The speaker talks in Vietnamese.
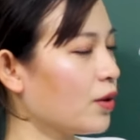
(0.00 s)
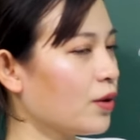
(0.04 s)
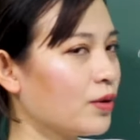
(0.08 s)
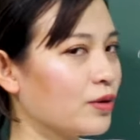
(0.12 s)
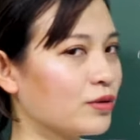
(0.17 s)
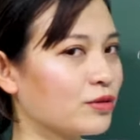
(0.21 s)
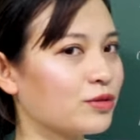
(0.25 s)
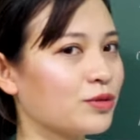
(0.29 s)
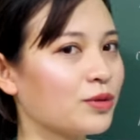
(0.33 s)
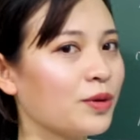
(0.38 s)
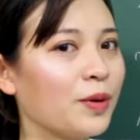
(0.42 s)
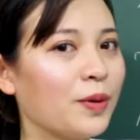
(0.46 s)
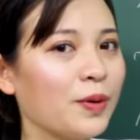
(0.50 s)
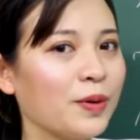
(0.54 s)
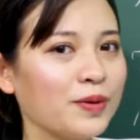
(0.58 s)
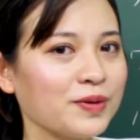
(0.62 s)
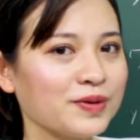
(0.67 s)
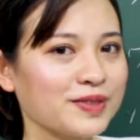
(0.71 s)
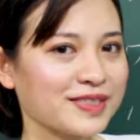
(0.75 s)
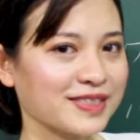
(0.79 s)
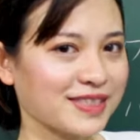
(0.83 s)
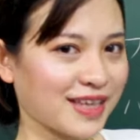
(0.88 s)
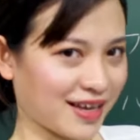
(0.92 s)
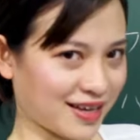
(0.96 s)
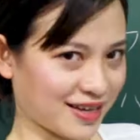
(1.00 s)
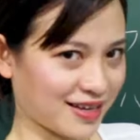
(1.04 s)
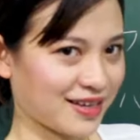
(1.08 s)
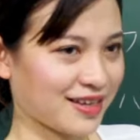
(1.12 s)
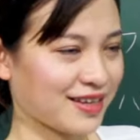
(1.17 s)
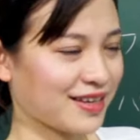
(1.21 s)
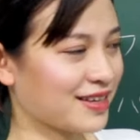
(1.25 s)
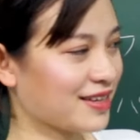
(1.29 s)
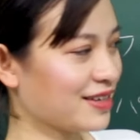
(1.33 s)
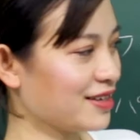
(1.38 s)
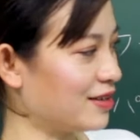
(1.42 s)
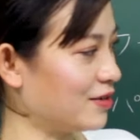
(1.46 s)
oto-san,
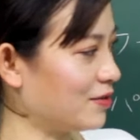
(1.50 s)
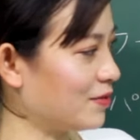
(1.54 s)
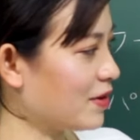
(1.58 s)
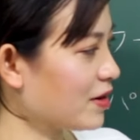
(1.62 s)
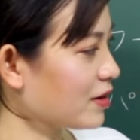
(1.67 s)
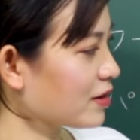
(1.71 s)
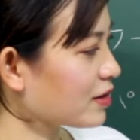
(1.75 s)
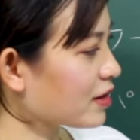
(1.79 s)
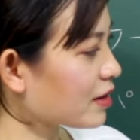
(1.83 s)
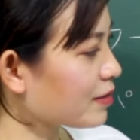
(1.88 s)
đúng không?